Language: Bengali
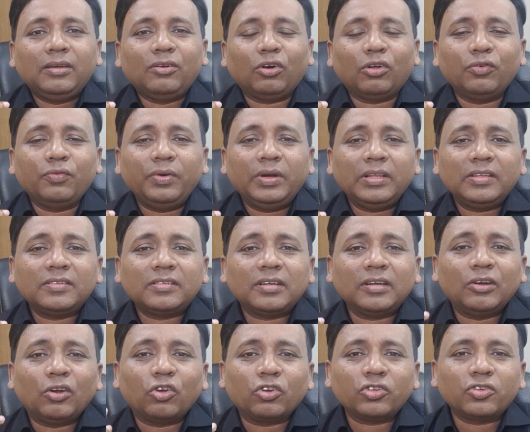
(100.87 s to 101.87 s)
কনফিডেন্সটা
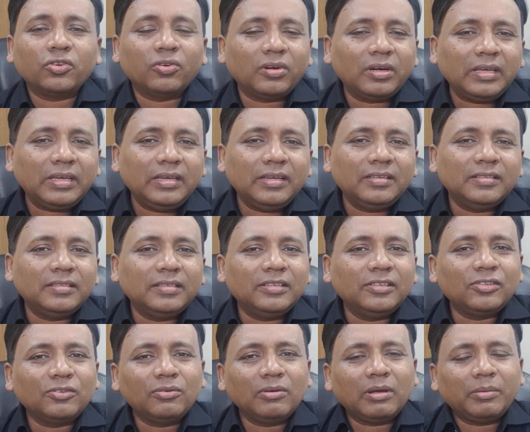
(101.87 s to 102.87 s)
নষ্ট করে কী কী
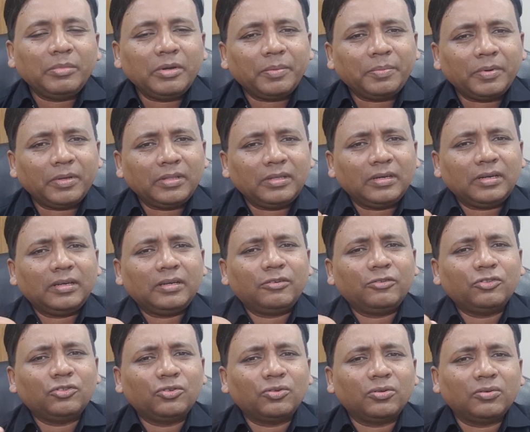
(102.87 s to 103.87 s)
জিনিসগুলো আমি আপনাদেরকে
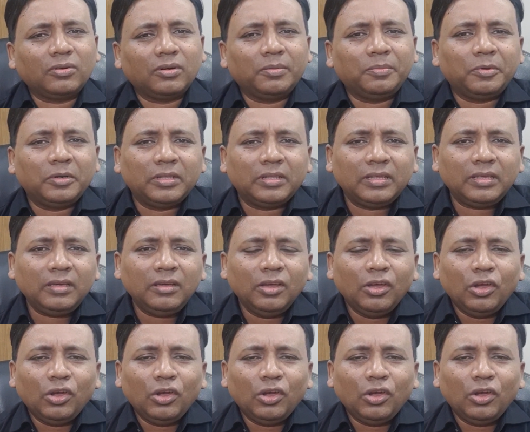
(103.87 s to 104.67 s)
একটু ছোট করে বলে দিই